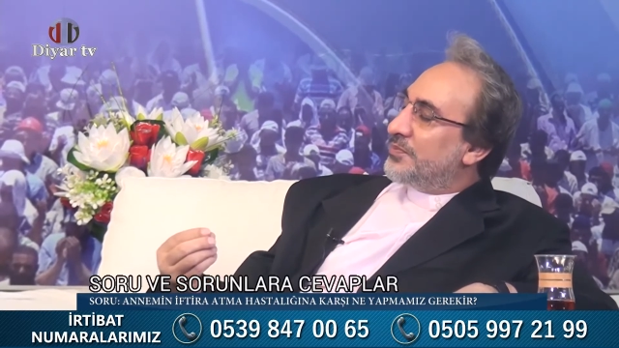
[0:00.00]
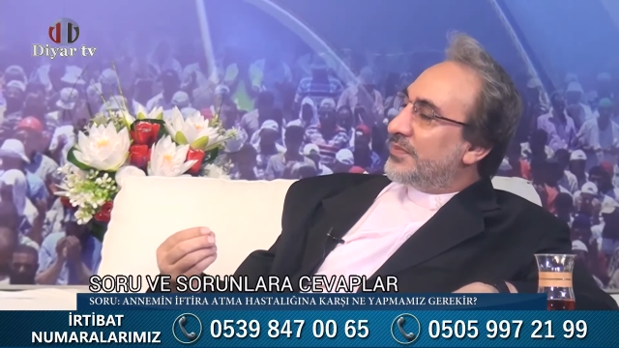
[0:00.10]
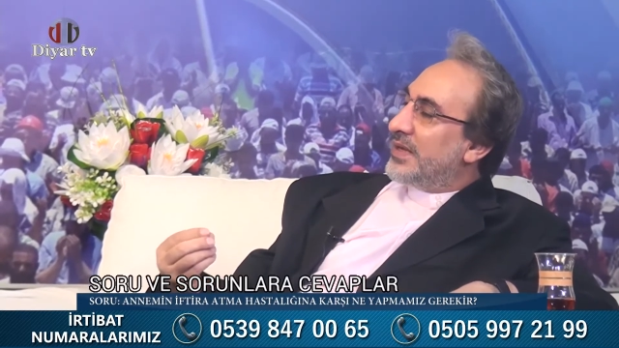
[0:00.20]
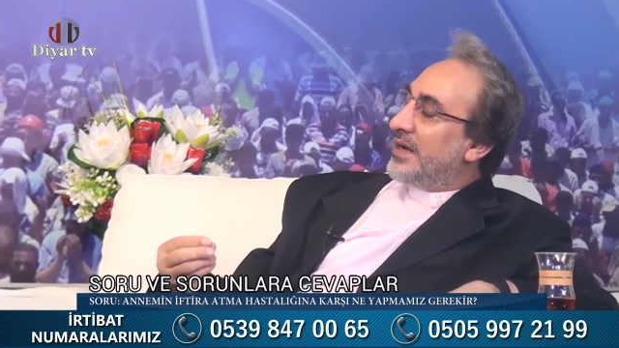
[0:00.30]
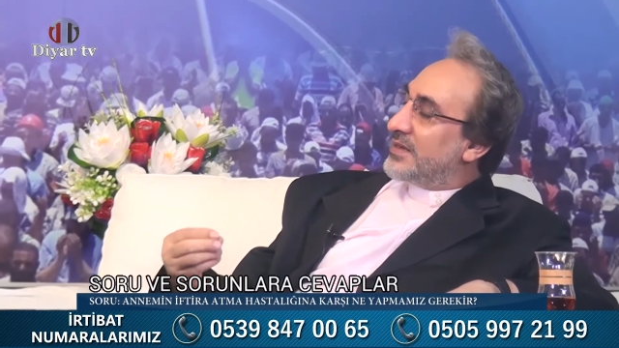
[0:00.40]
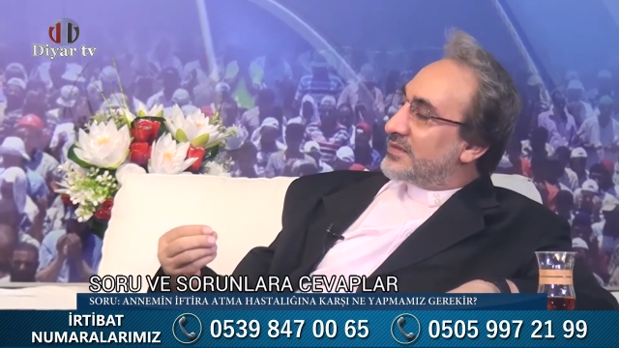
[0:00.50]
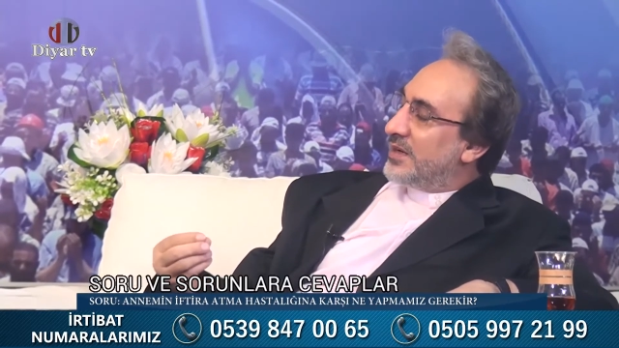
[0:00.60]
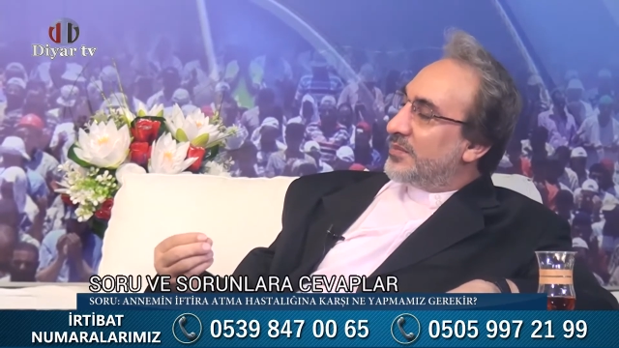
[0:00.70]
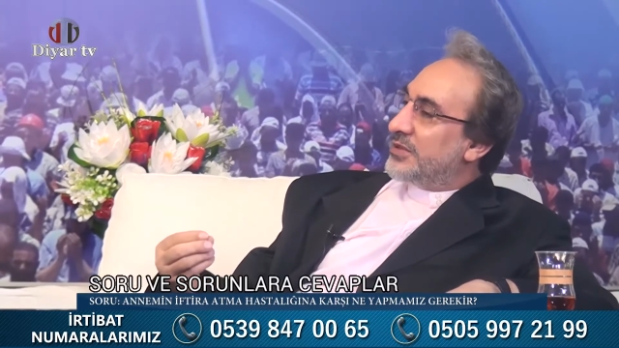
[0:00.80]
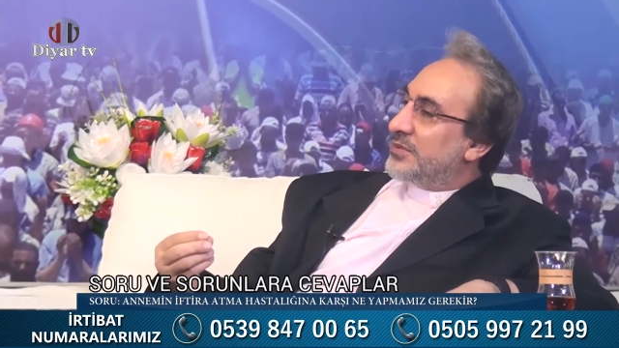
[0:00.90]
hesap
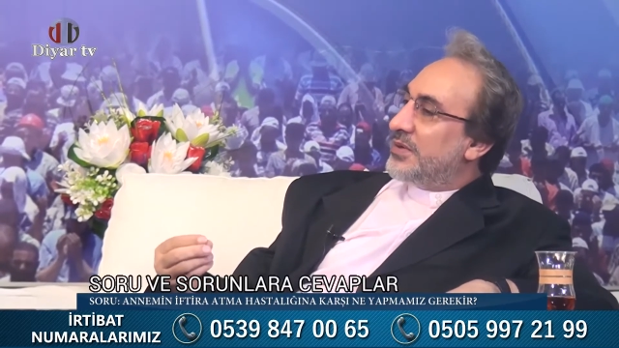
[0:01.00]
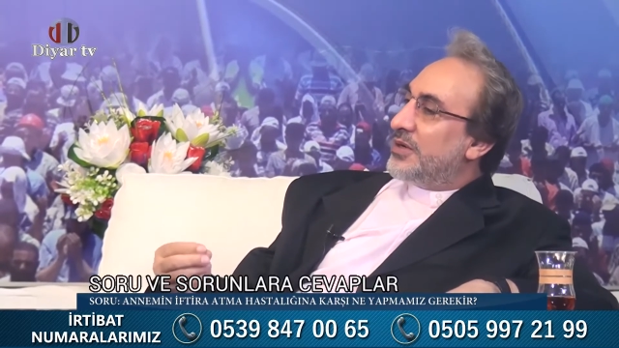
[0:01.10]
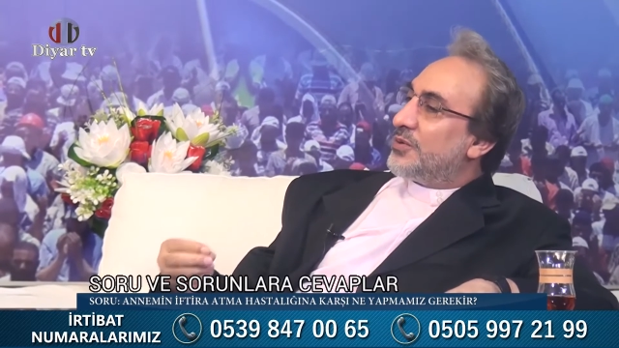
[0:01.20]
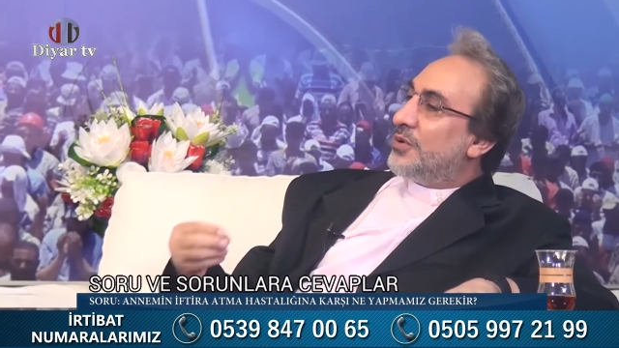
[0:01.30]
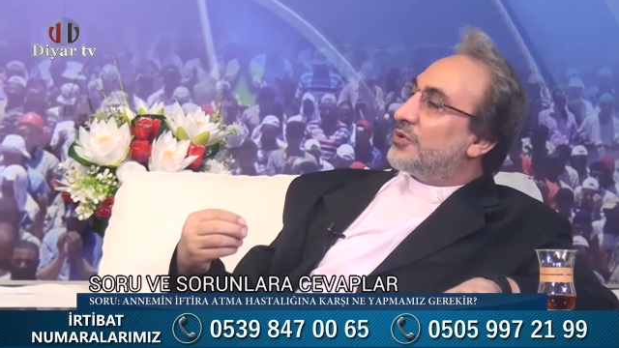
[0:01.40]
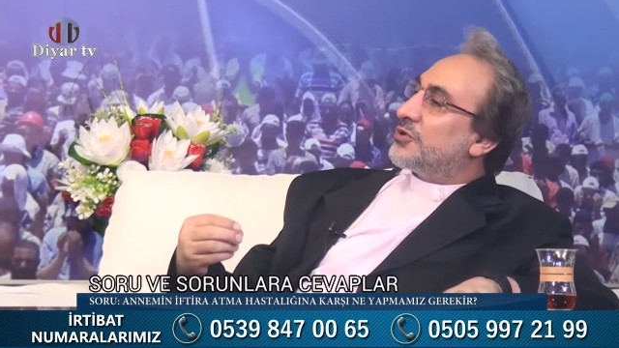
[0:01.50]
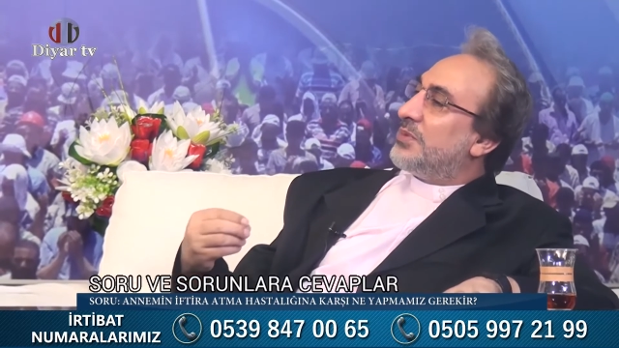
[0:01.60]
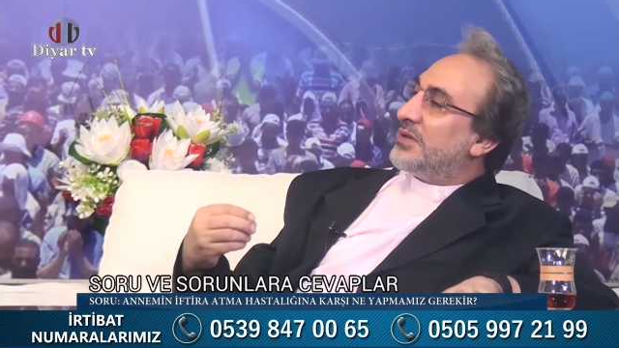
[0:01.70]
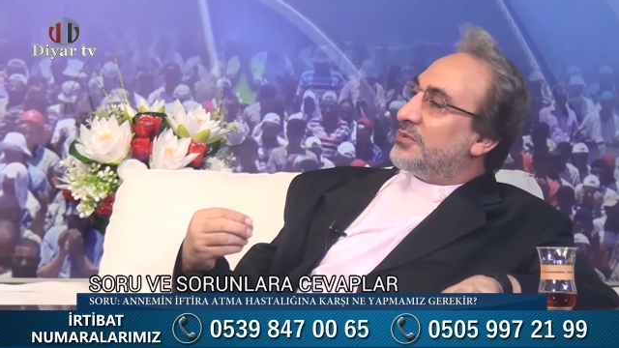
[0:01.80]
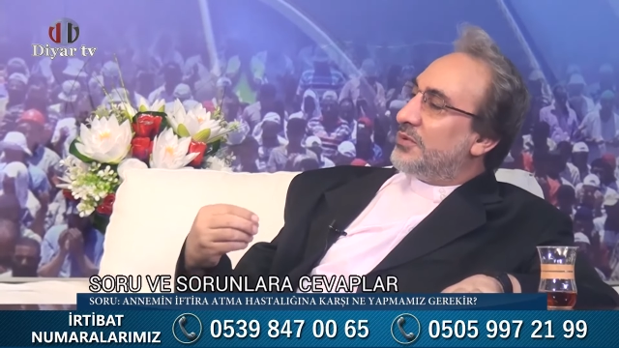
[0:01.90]
edip konuşman
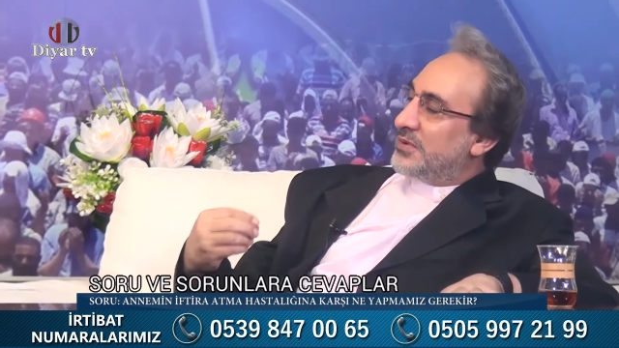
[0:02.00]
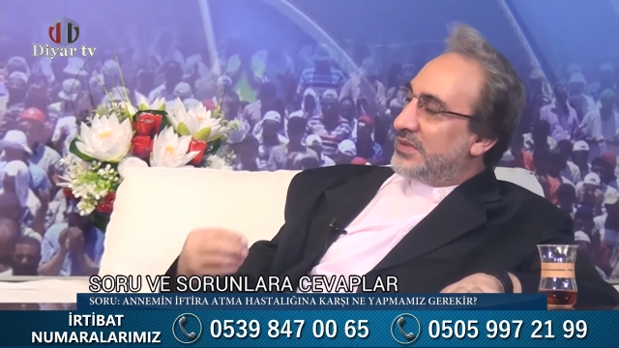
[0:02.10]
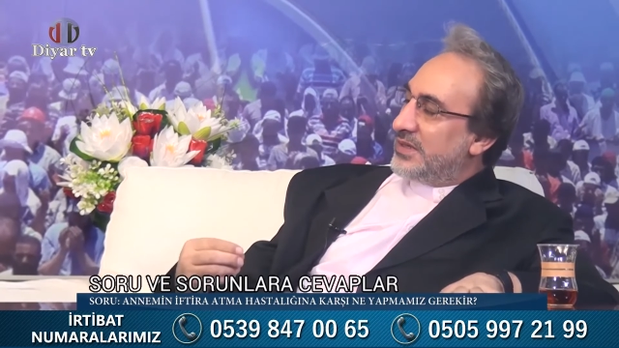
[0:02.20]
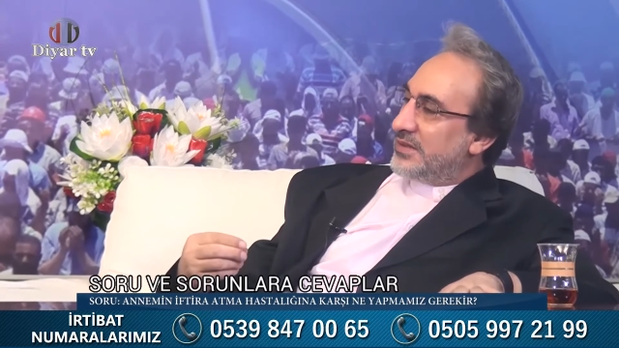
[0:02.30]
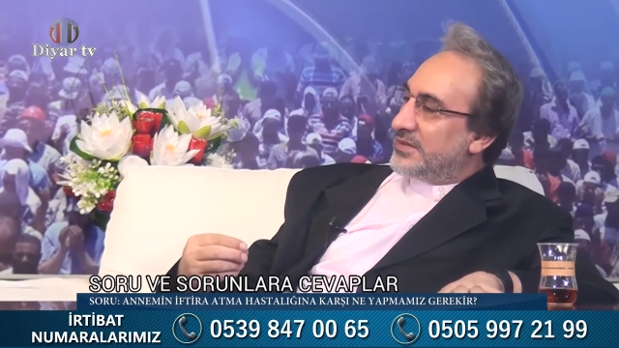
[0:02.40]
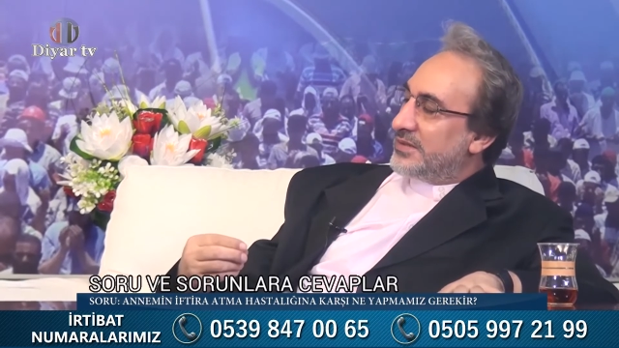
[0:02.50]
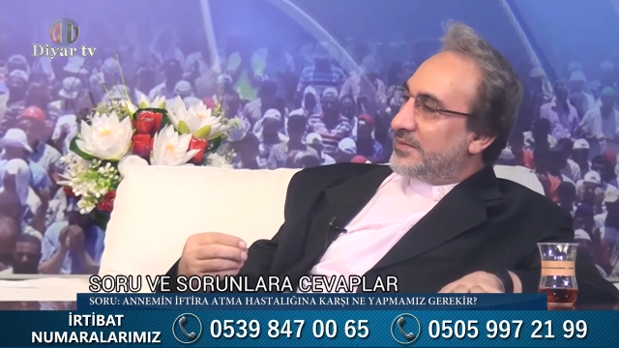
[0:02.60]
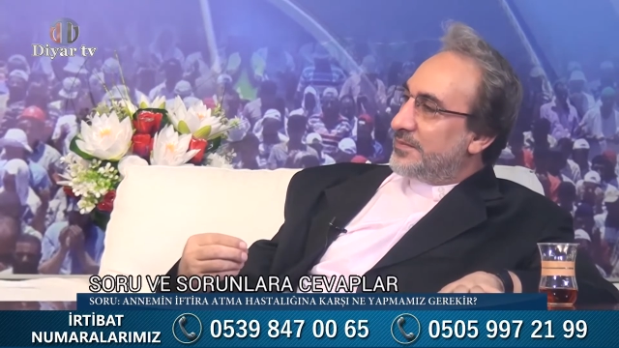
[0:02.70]
doğru değildir.